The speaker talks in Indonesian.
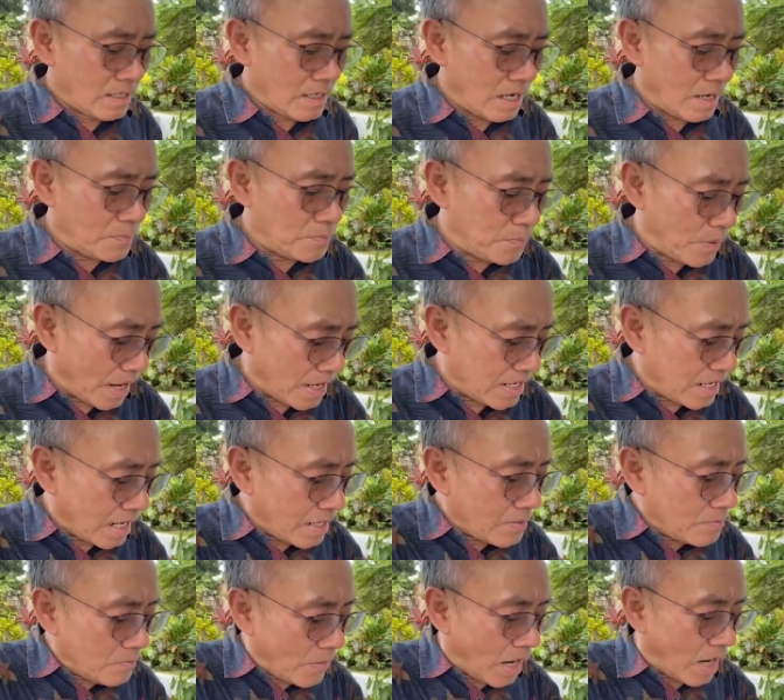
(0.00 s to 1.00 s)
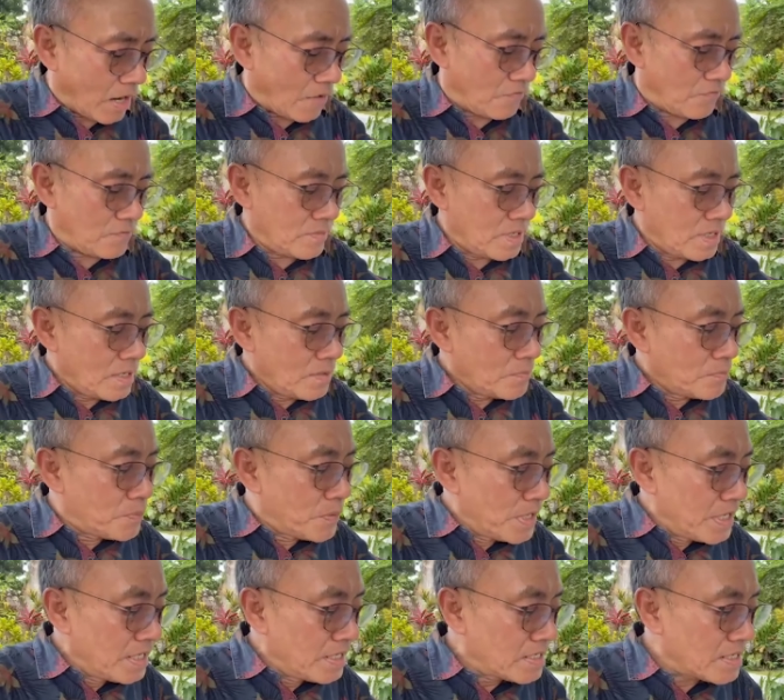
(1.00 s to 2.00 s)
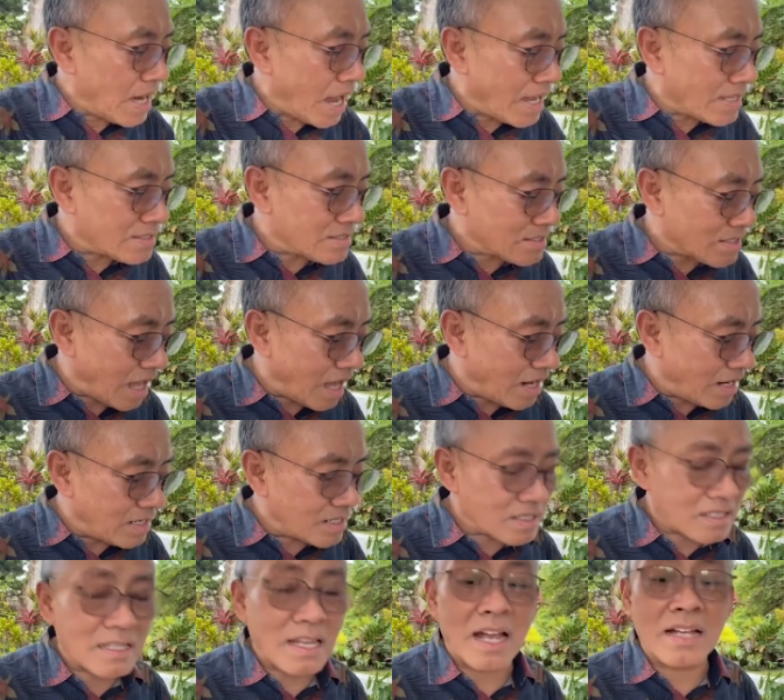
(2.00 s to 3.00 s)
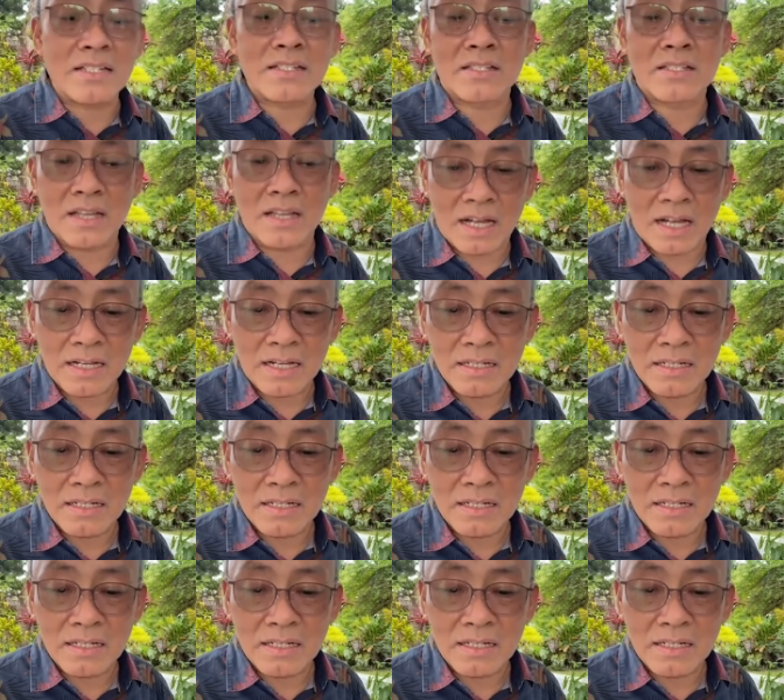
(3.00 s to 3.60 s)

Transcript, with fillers: Nah, bahkan maaf, binatang saja